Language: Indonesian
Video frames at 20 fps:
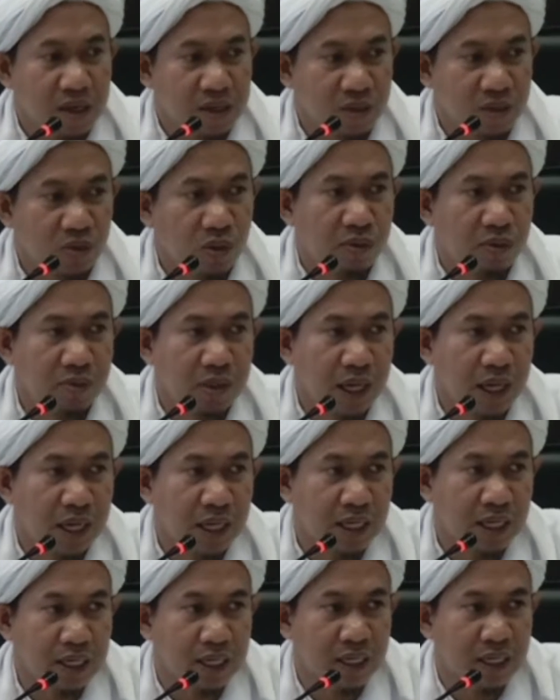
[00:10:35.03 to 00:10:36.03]
suami
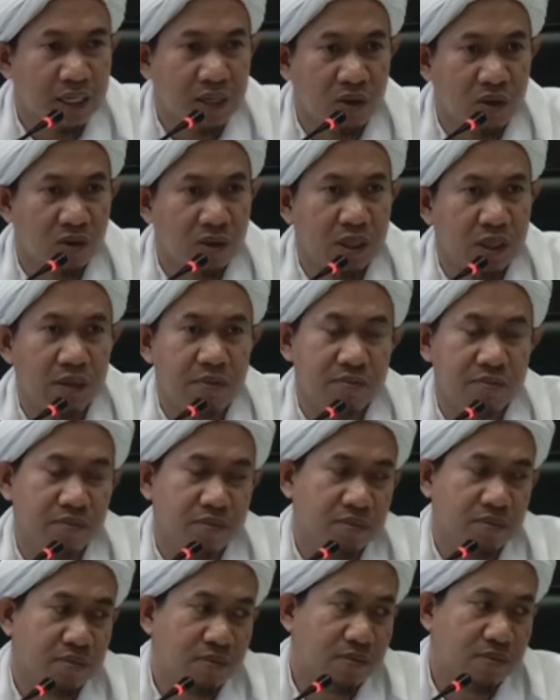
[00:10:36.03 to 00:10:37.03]
akan kena kodab
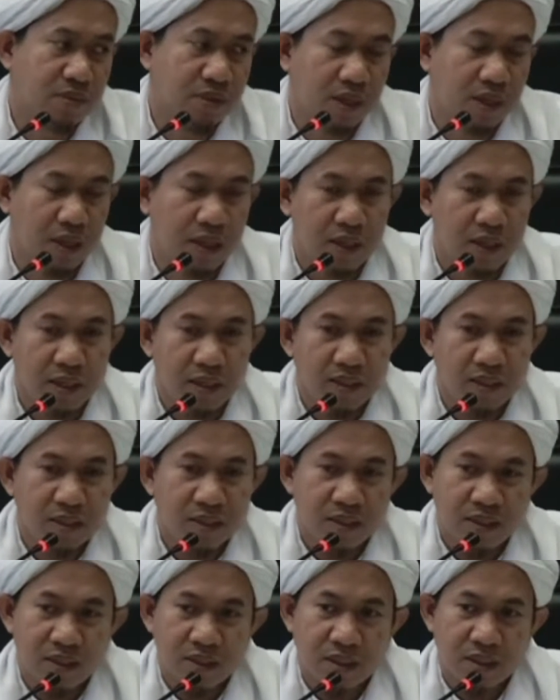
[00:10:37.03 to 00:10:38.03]
nah
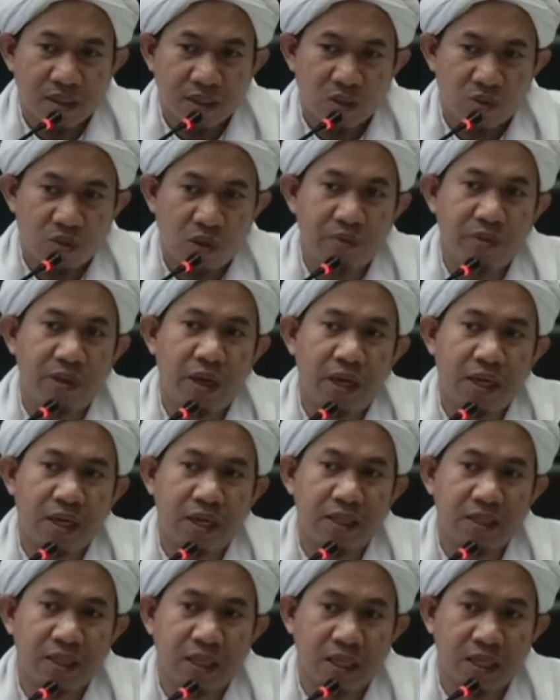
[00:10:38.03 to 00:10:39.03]
Suami
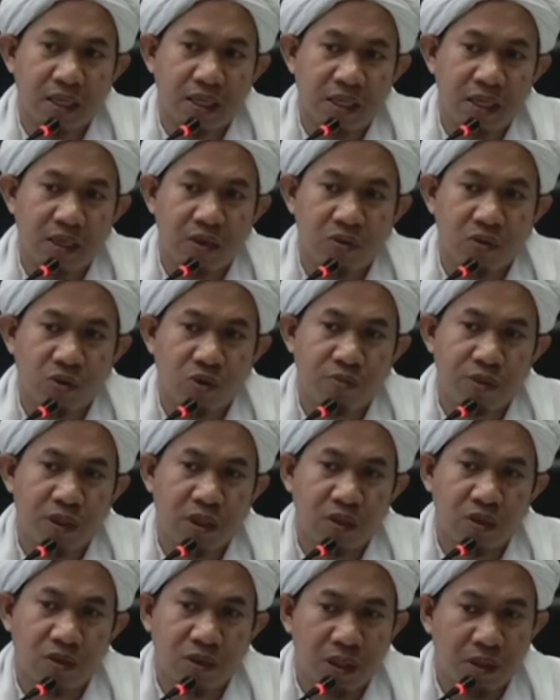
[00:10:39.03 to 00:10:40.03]
akan terkena hukuman
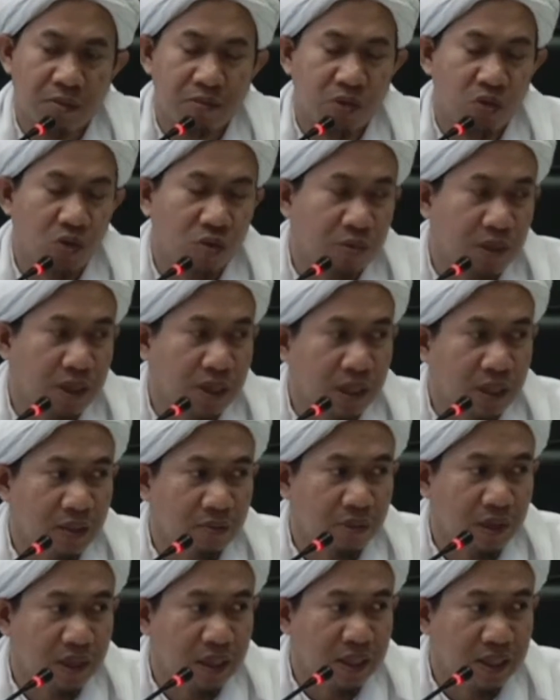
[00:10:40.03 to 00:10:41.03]
kozab. Suami
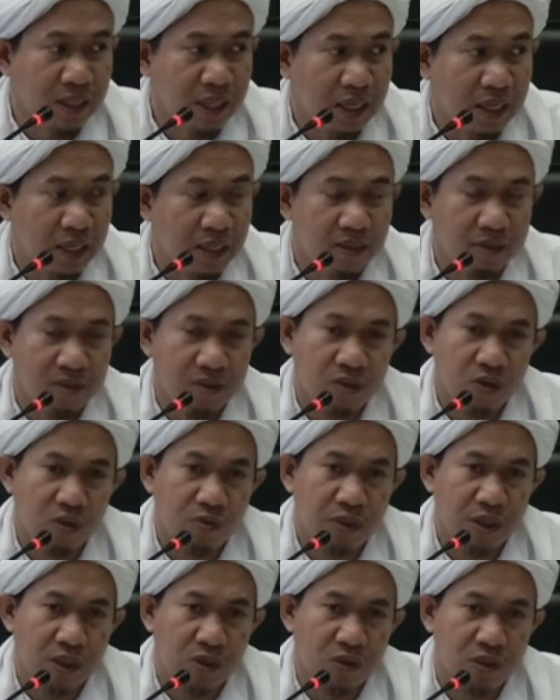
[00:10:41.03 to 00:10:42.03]
ingin menghindari
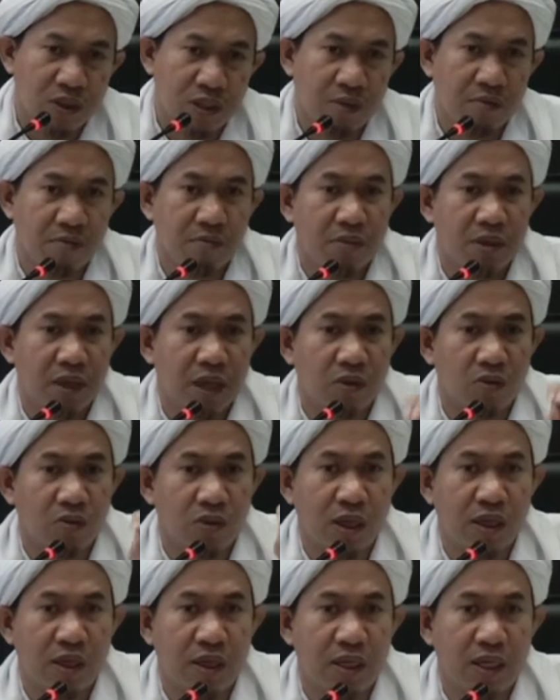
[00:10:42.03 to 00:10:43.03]
hukuman kozab,
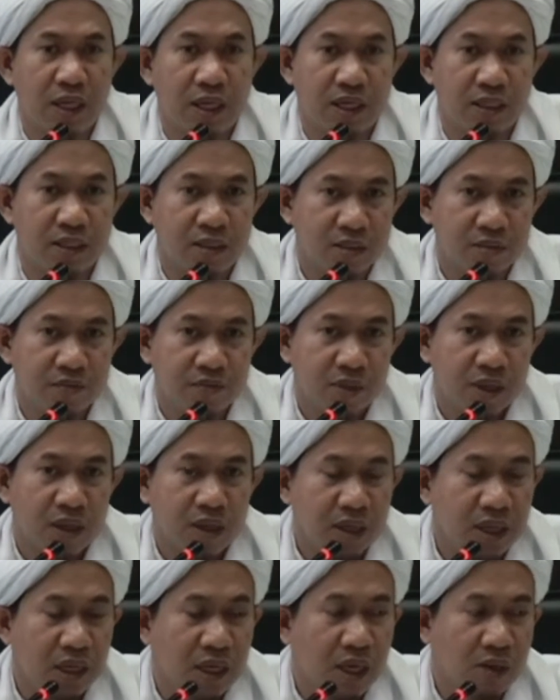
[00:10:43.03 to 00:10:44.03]
lakukan li'an.
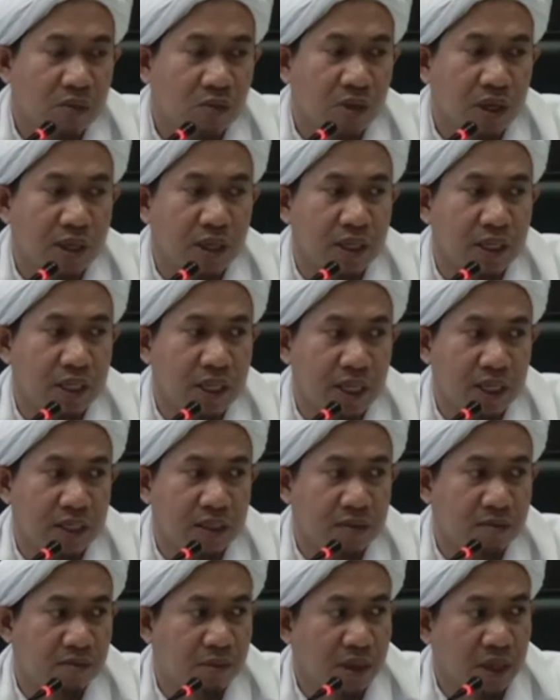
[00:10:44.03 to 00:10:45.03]
Dia lakukan
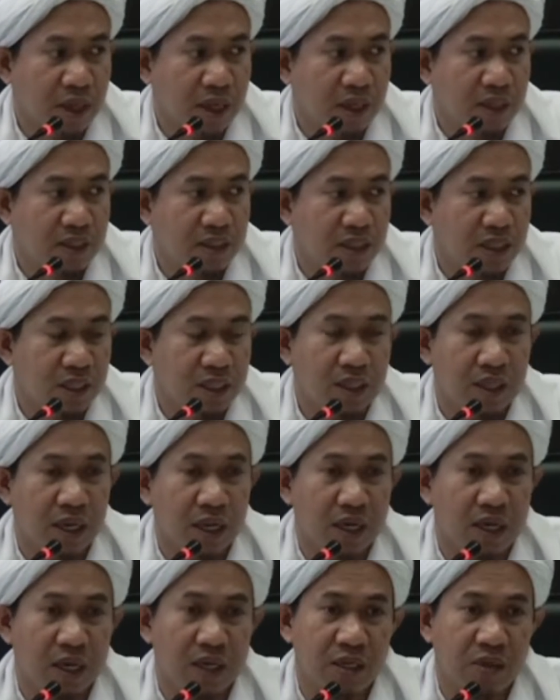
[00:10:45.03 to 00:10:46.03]
li'an, maka istri yang
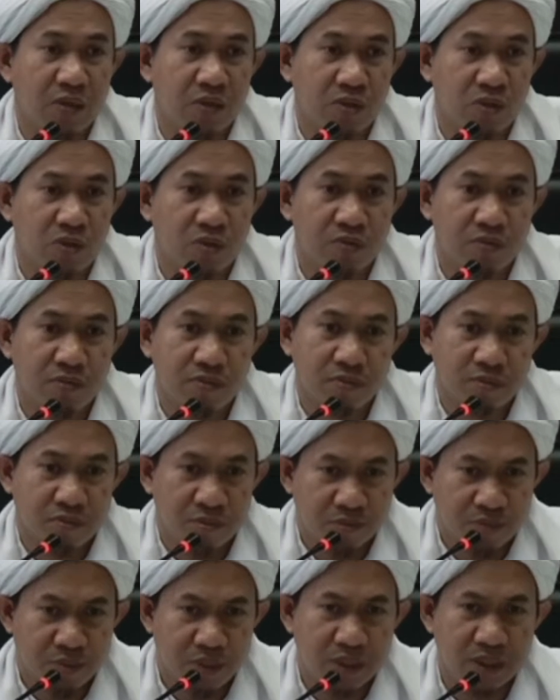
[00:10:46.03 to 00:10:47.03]
akan dihukum.
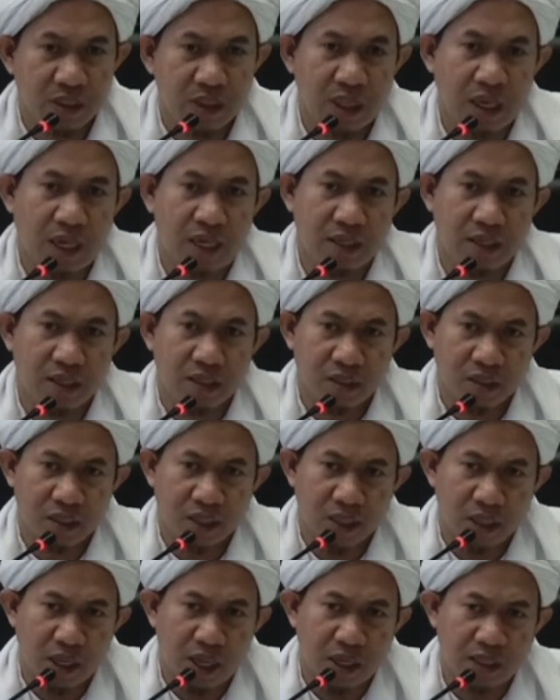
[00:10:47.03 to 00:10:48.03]
Berzinaan,
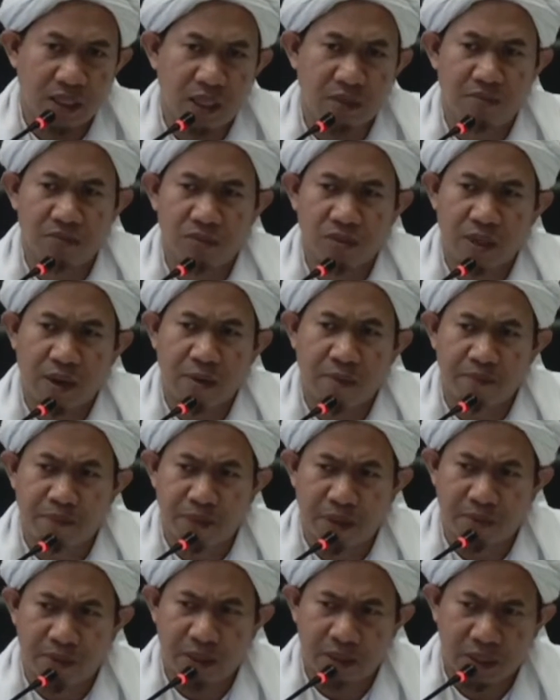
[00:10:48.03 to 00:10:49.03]
dirajam
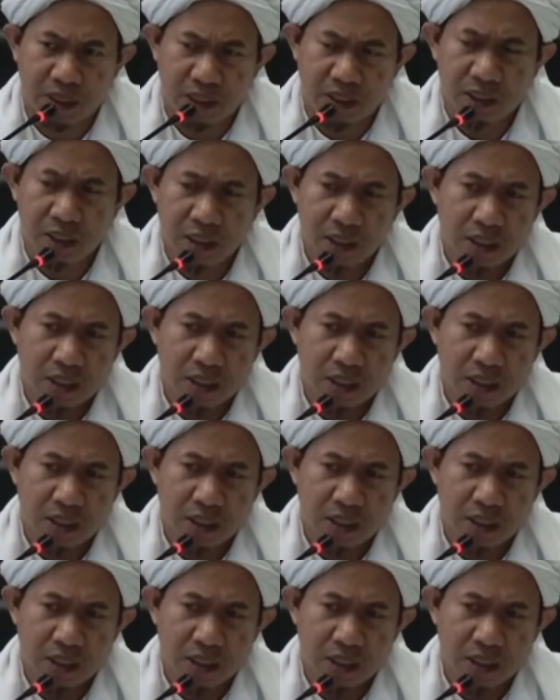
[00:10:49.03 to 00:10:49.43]
sampai mati.